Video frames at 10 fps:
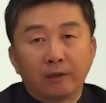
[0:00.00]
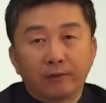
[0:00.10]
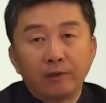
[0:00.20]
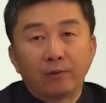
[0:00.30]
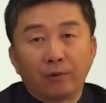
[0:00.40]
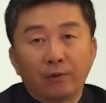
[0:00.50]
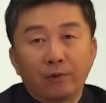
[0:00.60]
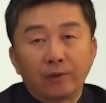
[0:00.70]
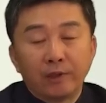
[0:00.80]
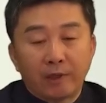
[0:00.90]

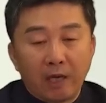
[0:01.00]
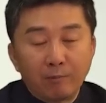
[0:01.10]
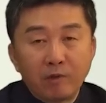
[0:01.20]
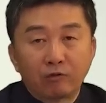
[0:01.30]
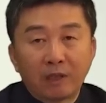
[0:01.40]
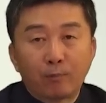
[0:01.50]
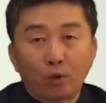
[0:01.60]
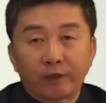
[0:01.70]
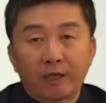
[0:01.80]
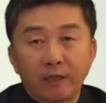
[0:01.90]
그리고 이 대한민국의
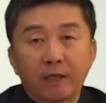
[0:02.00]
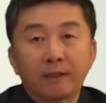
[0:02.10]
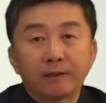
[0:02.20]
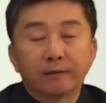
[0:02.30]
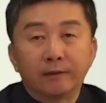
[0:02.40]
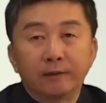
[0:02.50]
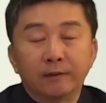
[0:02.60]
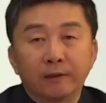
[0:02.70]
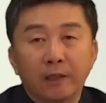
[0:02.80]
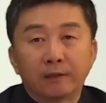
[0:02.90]
모자란 인간들은